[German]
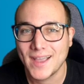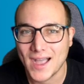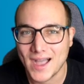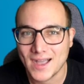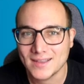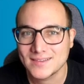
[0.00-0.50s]

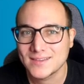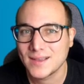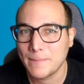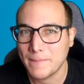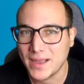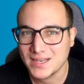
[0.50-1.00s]
Hi,
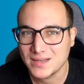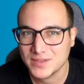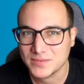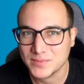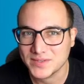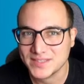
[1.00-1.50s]
mein Name
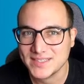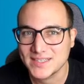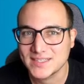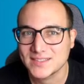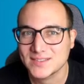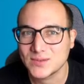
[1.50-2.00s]
ist
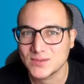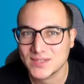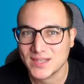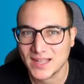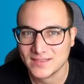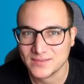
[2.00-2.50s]
Matthias und
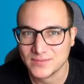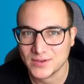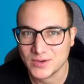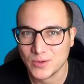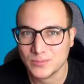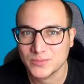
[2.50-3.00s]
herzlich
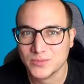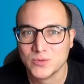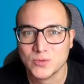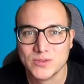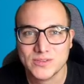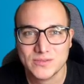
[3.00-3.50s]
willkommen
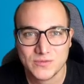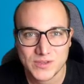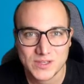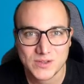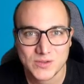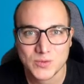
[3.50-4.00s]
zu diesem
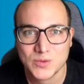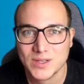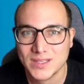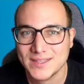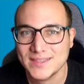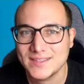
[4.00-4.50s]
Video.
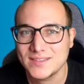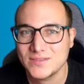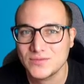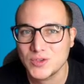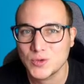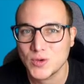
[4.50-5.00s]
In diesem
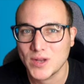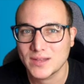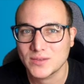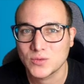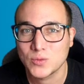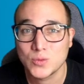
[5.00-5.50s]
Video
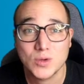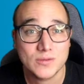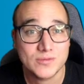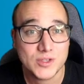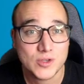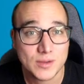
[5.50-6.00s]
lernst du,
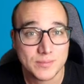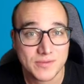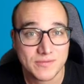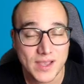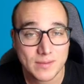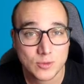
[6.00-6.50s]
wie du ein
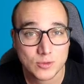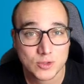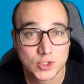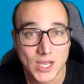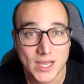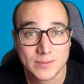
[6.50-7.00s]

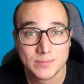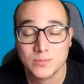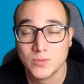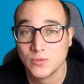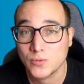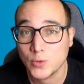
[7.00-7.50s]

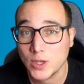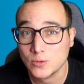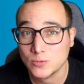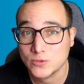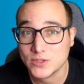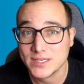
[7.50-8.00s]
Bewerbungsschreiben für ein
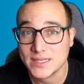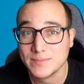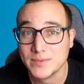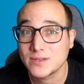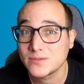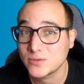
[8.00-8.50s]

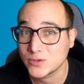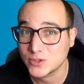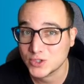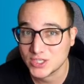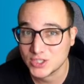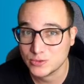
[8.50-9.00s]
Unternehmen von
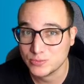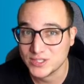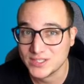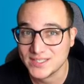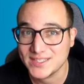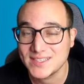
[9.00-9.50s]

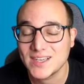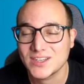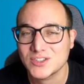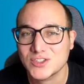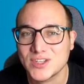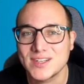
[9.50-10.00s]
ChatGPT
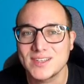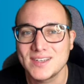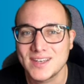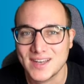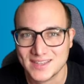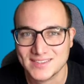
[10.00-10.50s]
erstellen
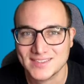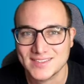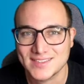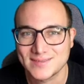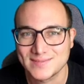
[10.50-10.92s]
lässt.